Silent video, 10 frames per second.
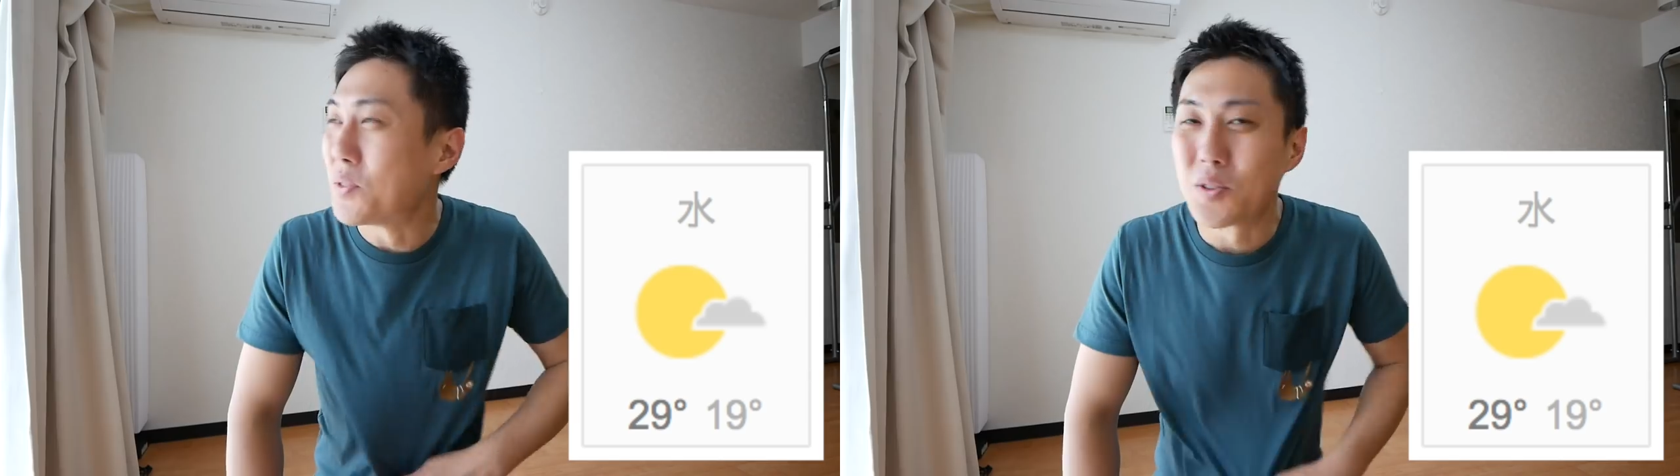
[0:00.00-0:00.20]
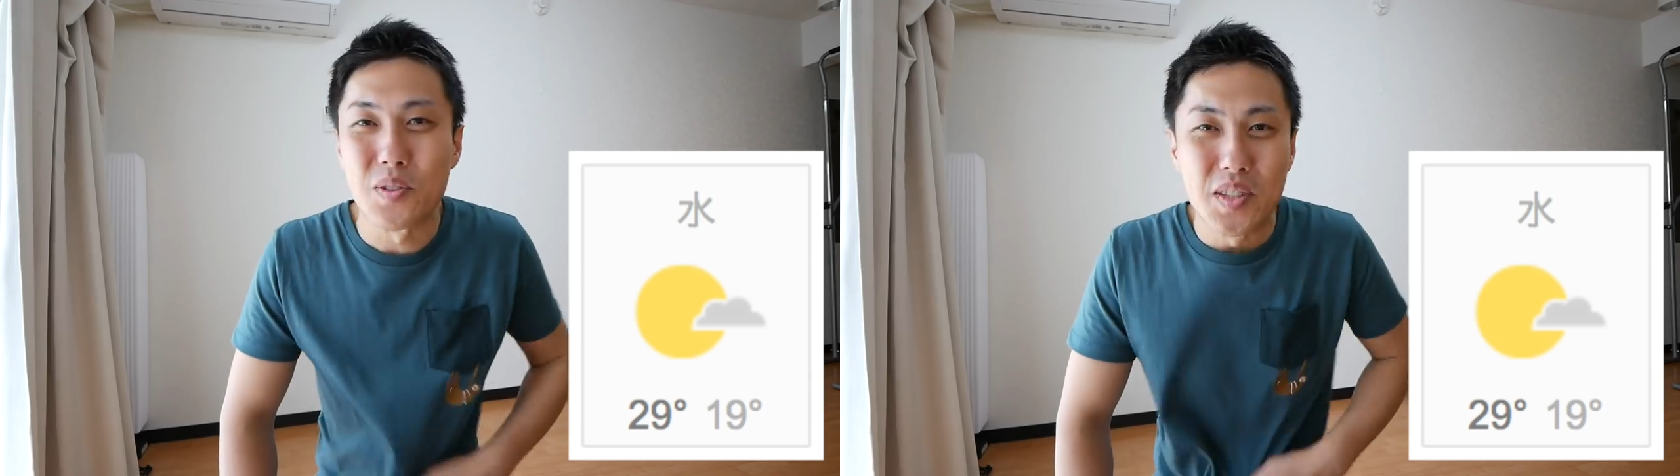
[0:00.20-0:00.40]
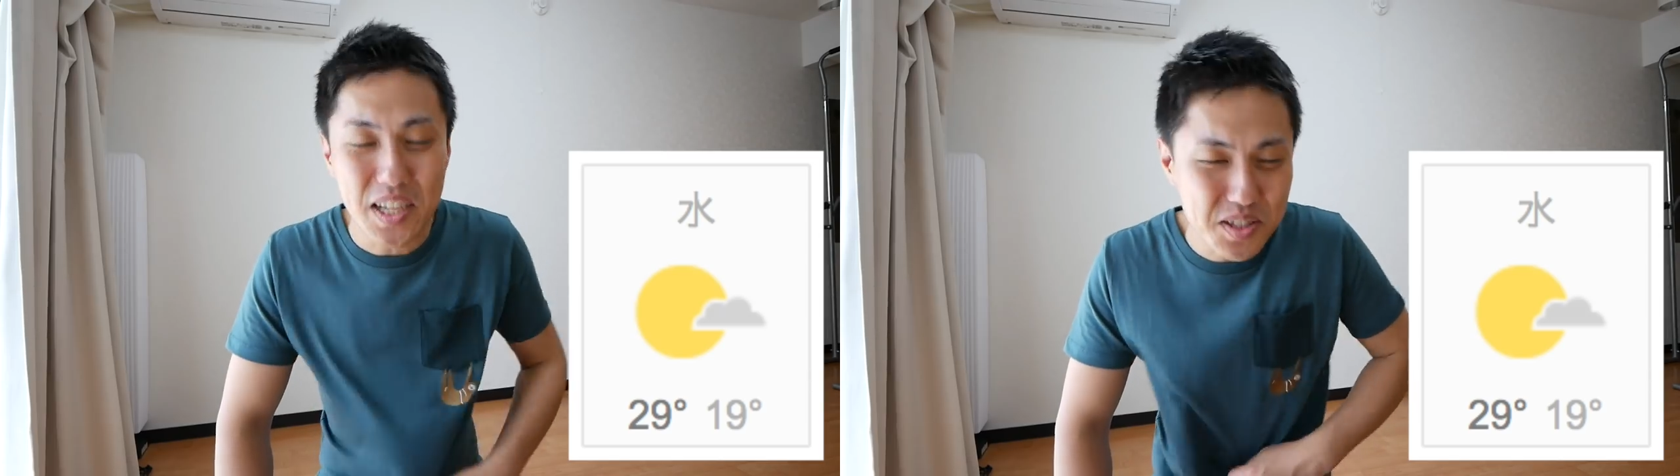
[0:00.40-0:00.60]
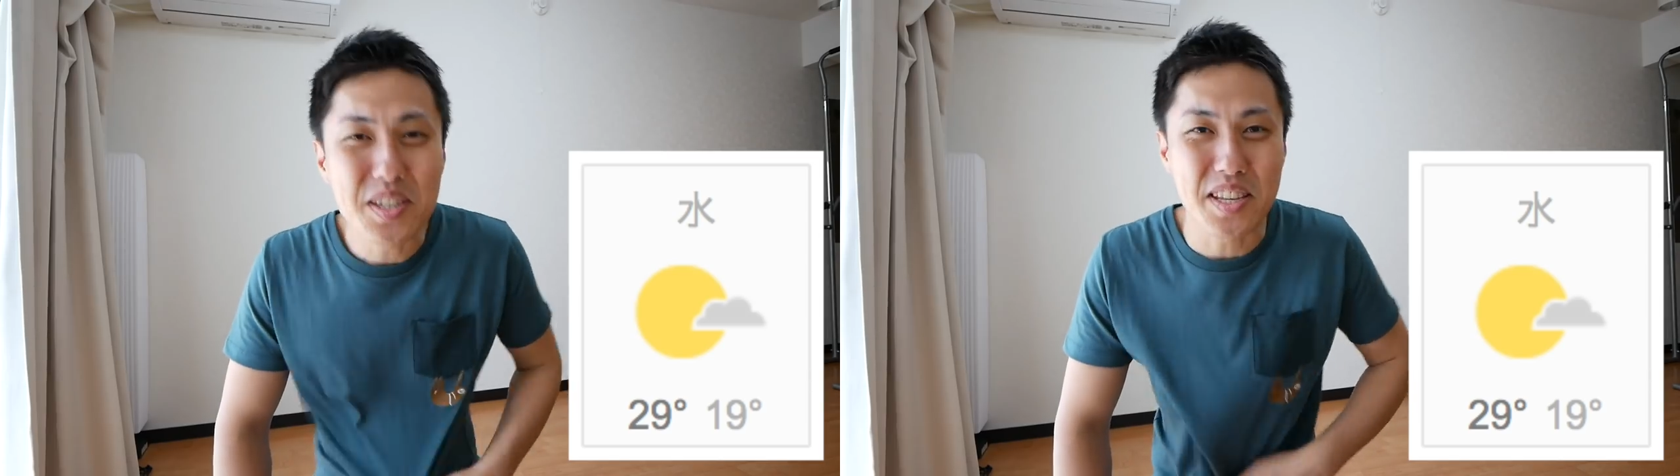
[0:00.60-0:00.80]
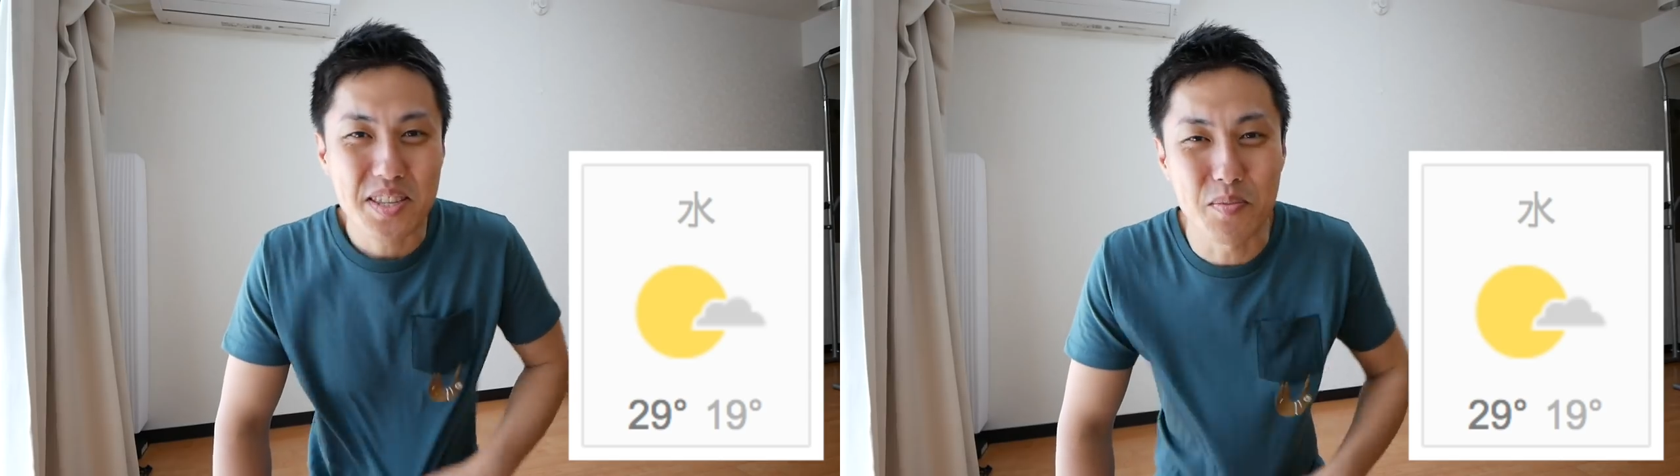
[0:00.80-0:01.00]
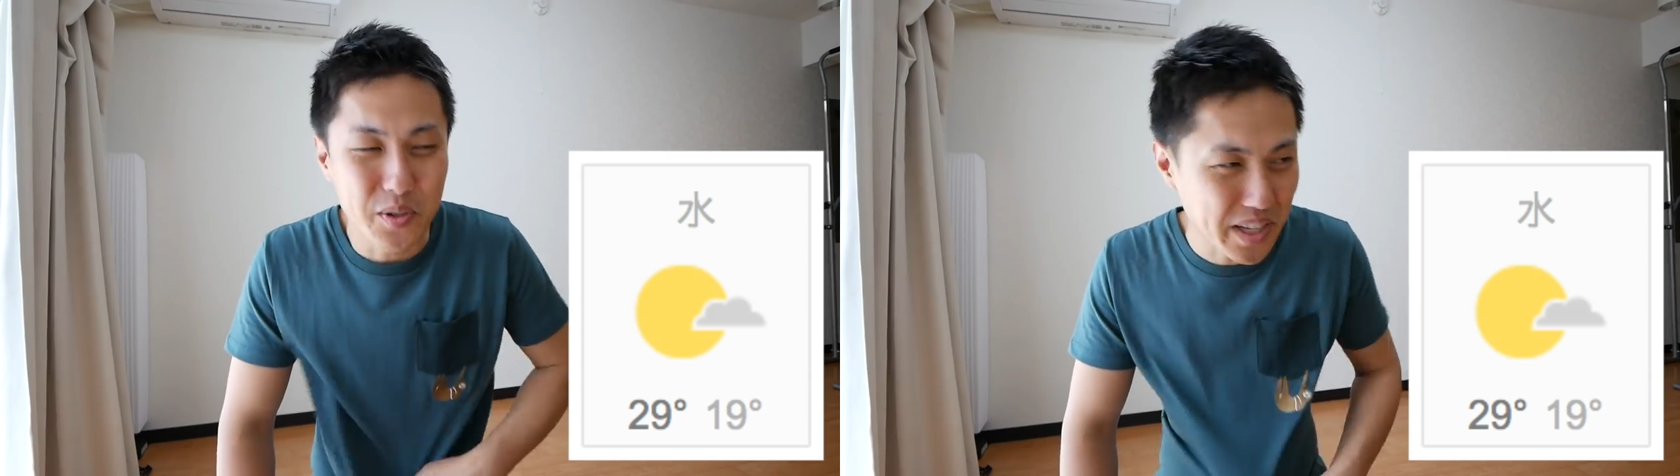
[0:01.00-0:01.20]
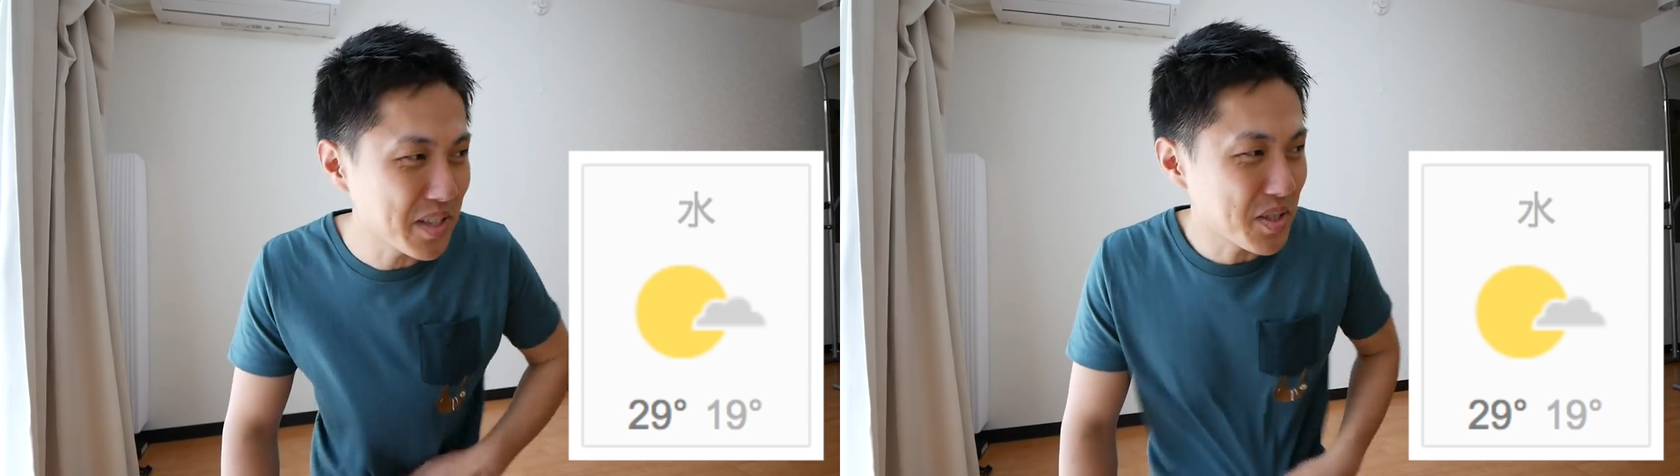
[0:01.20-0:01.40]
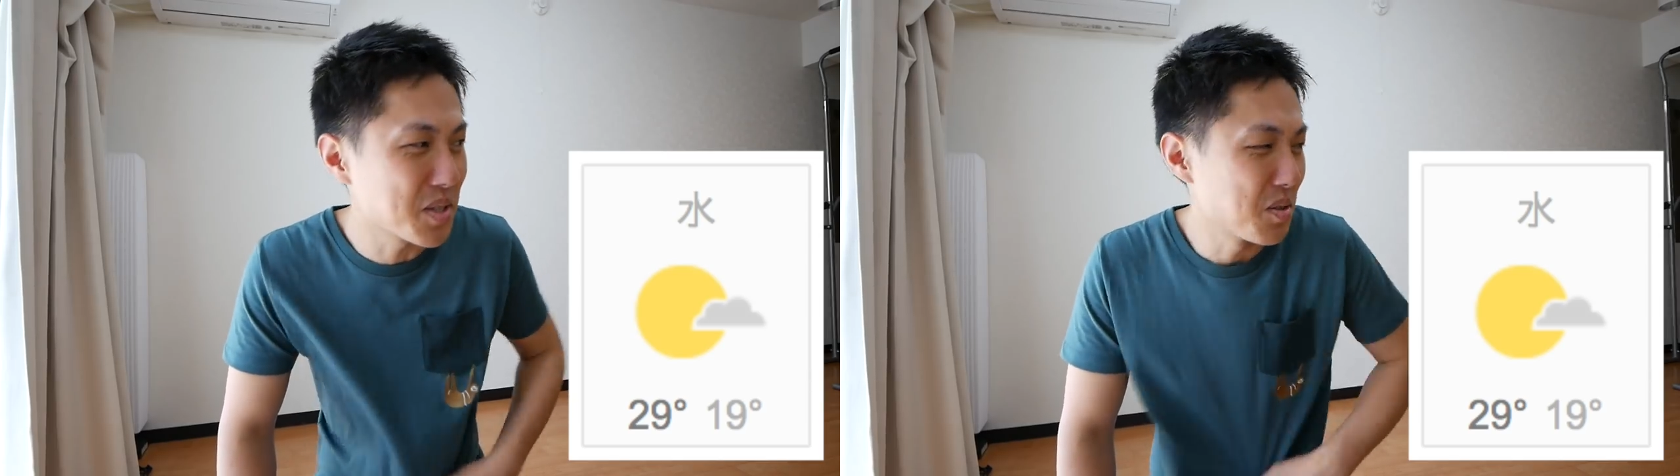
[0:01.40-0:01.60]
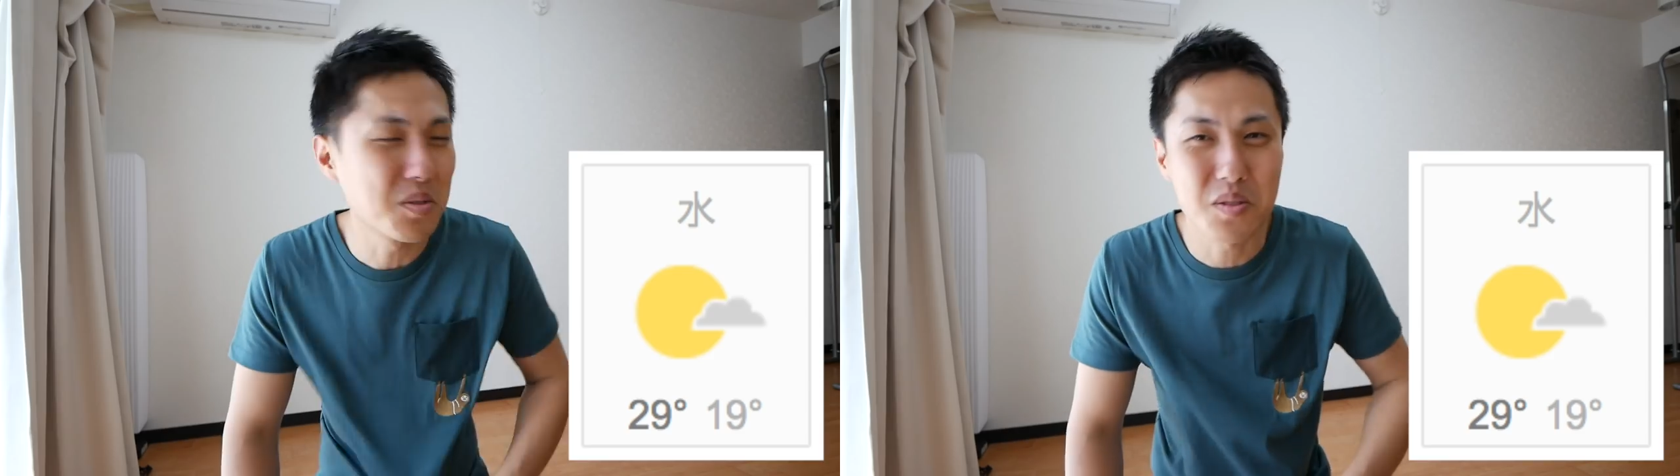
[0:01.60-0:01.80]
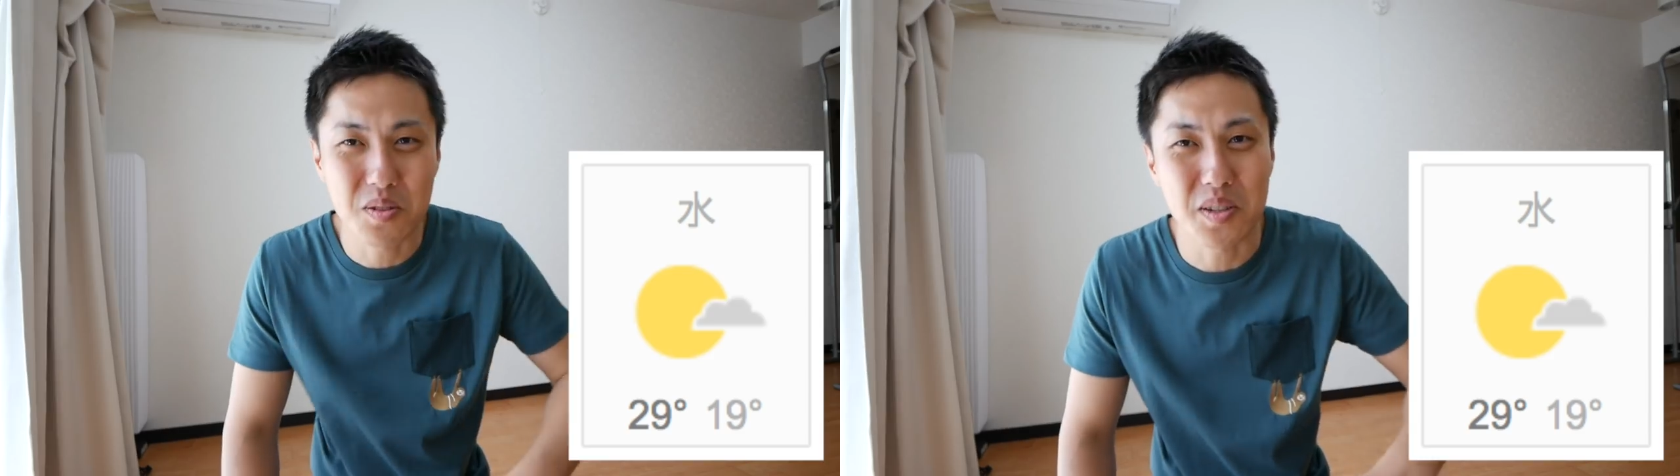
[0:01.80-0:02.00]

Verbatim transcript: もう夏です、もう夏。本当